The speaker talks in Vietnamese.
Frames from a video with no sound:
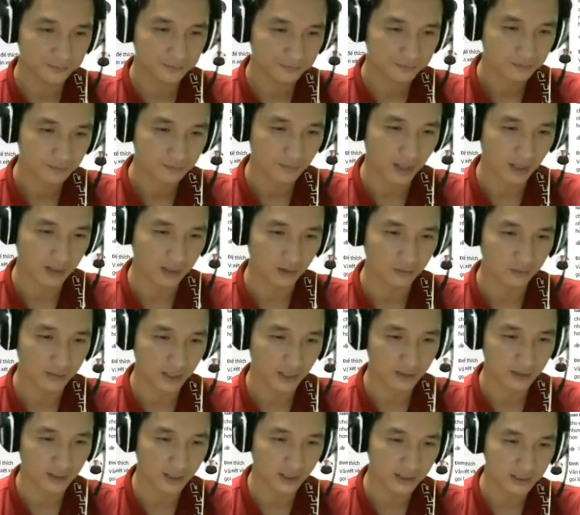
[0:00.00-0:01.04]
Bạn đầu
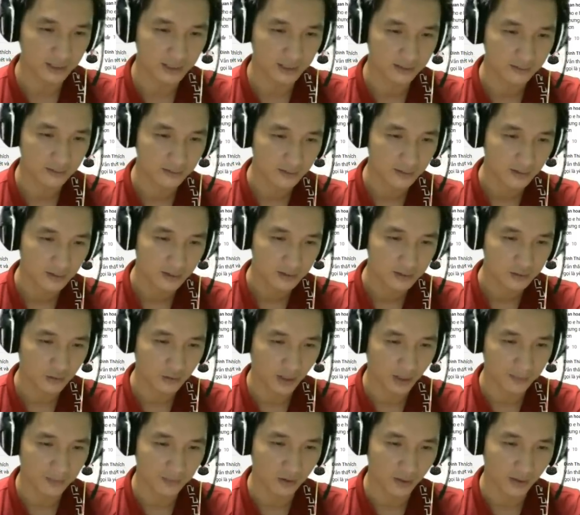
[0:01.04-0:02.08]
tiên này, cho
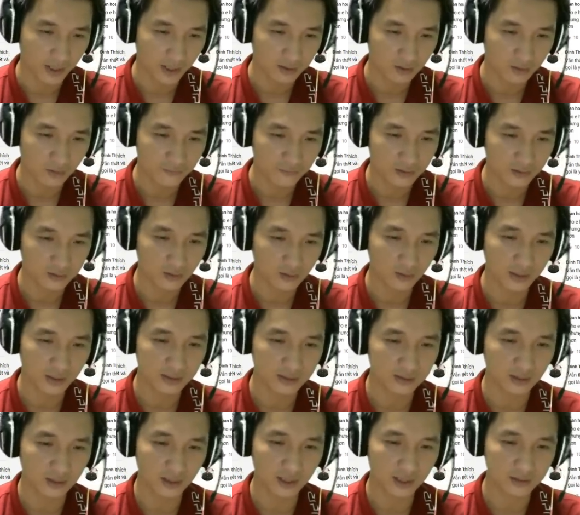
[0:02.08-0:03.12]
em hỏi S nói phương thốn
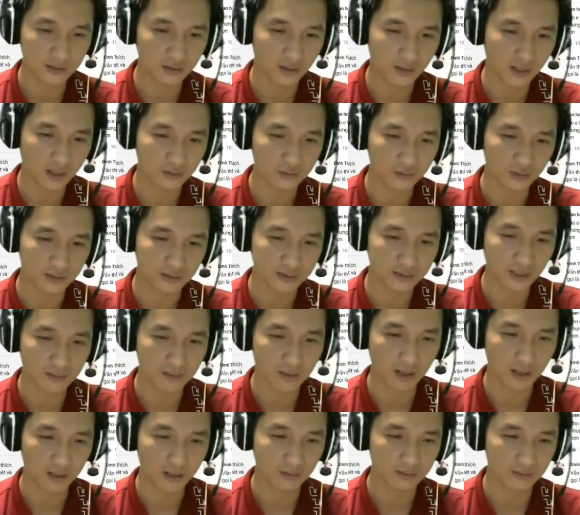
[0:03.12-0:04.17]
linh giới là do đạo chuẩn sẽ
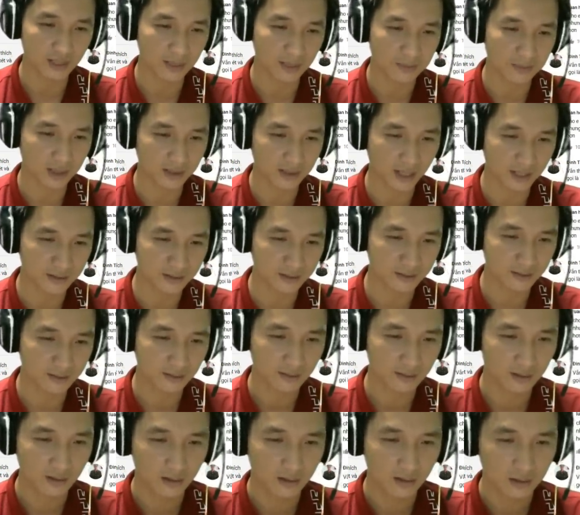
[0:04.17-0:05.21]
mở không gian mà thành,
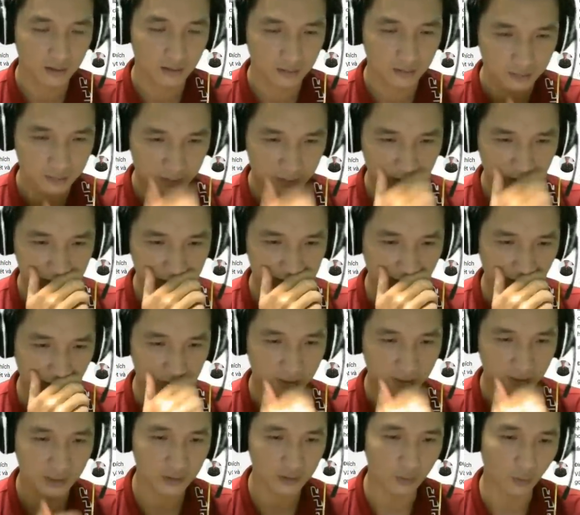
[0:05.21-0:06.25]
nhưng sao
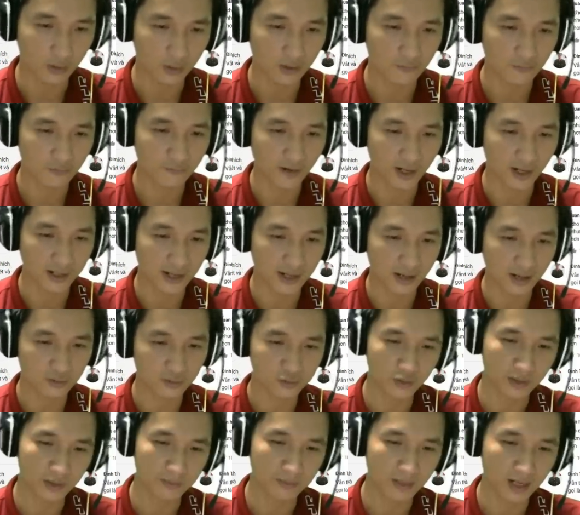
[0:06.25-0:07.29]
giới chủ không phải là đạo
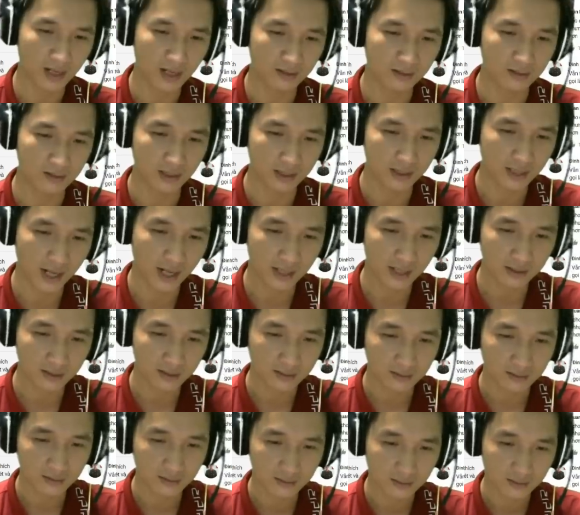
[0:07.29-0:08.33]
chuẩn mà là người khác?
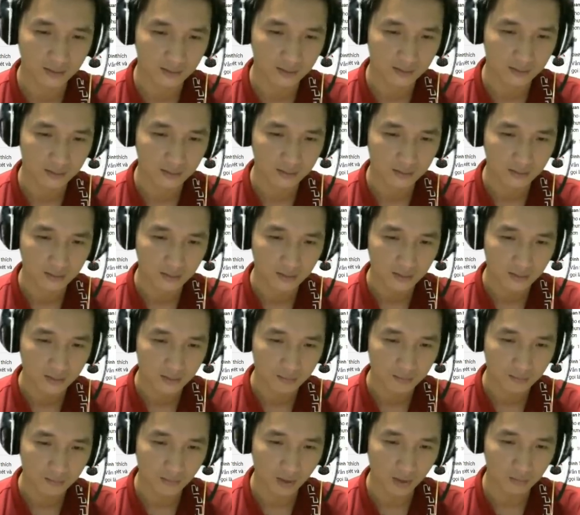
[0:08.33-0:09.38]

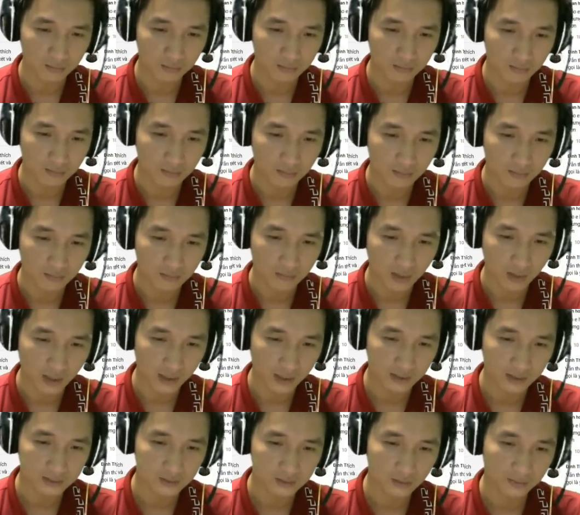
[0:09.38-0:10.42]
Mong
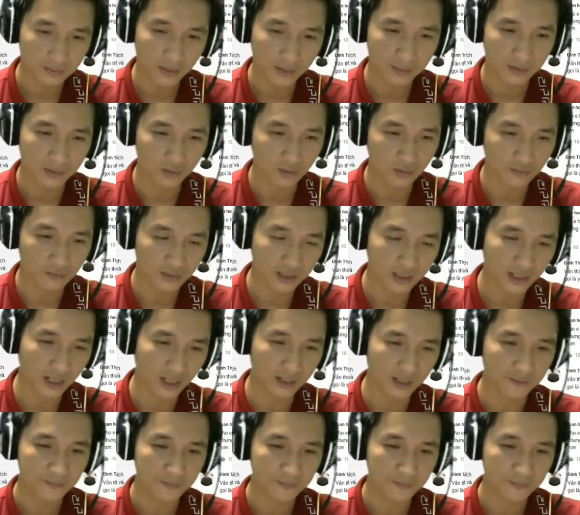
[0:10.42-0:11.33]
S giúp em hiểu rõ vấn này.